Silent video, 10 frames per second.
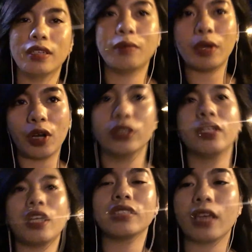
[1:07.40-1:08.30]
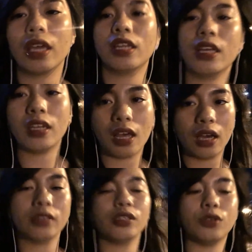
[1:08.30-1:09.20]
mag-contract signing na.
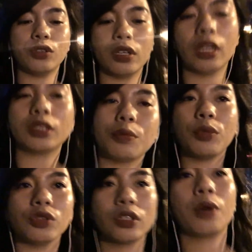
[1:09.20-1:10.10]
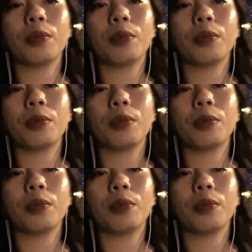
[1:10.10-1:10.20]
Kasi noon na natin punta,